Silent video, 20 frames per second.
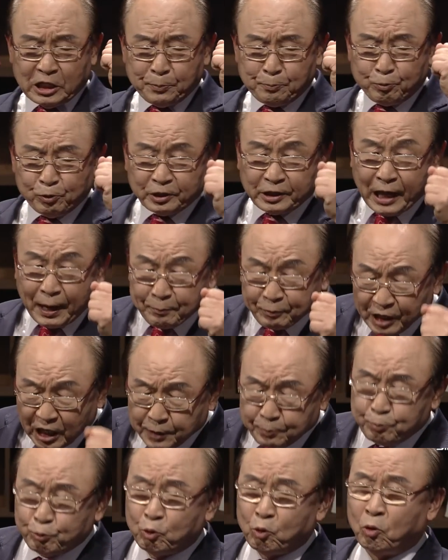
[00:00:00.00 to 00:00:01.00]
기쁠 때 함께
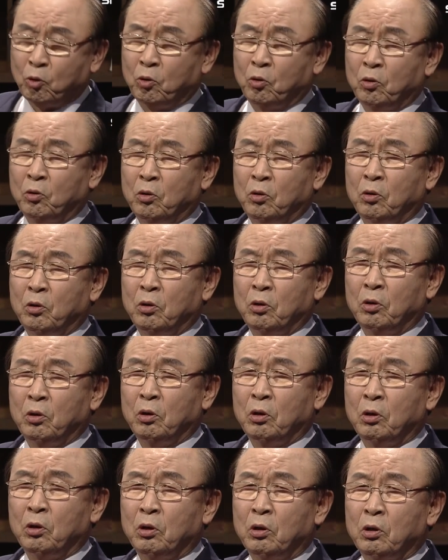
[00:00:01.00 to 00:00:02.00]
기쁘고,
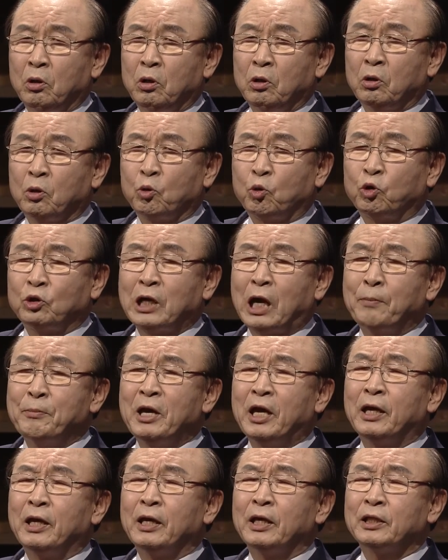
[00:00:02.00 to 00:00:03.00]
그
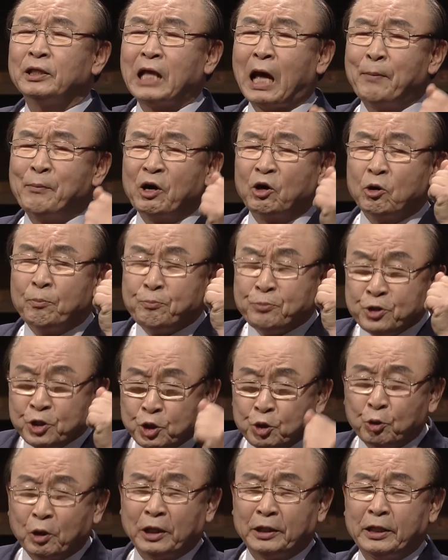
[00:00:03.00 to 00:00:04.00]
다음에 남하고
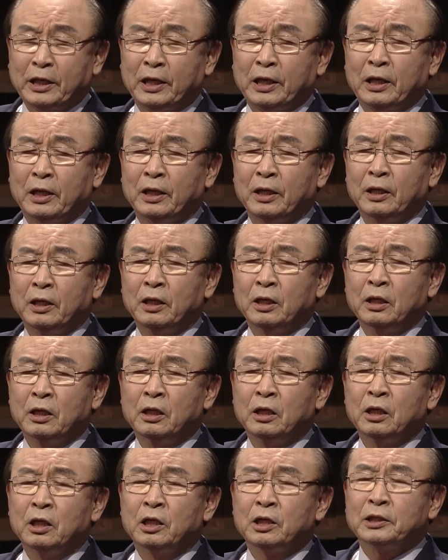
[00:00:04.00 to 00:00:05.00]
비교하되
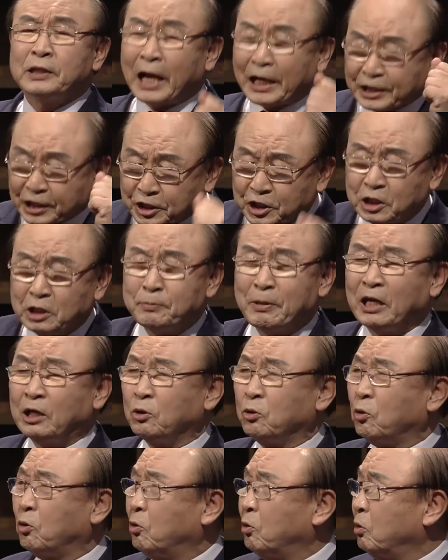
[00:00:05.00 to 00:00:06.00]
낮아지지
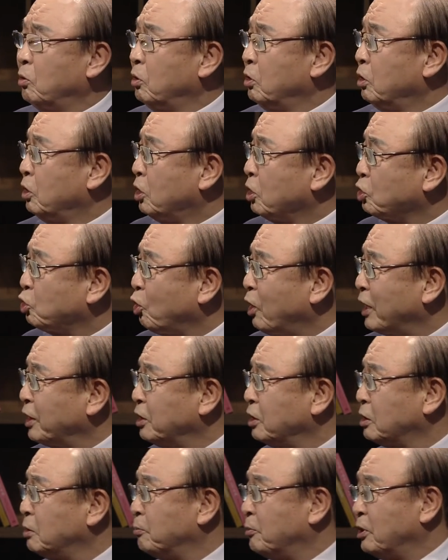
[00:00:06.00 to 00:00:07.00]
말고, 더한 것은